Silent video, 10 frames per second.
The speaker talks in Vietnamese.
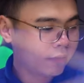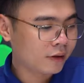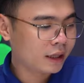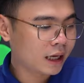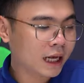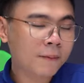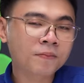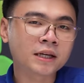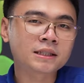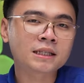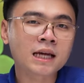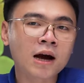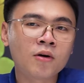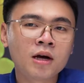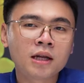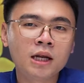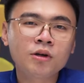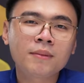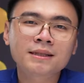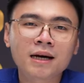Vậy thì anh em đánh giá sao nếu
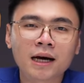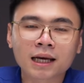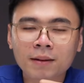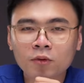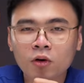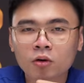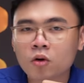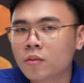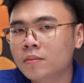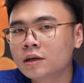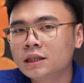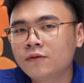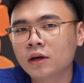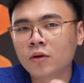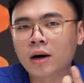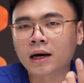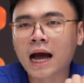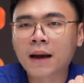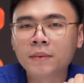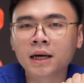như bây giờ anh em có cùng một mức chi phí khoảng
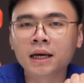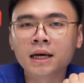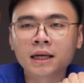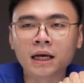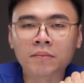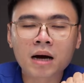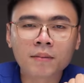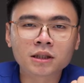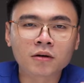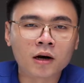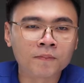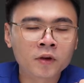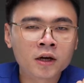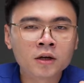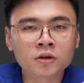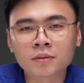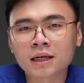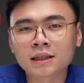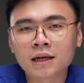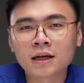hai mươi đến ba mươi triệu đồng, chúng
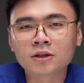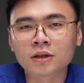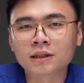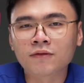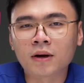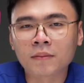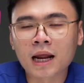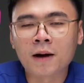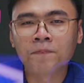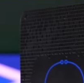ta sẽ lựa chọn những sản phẩm như nào.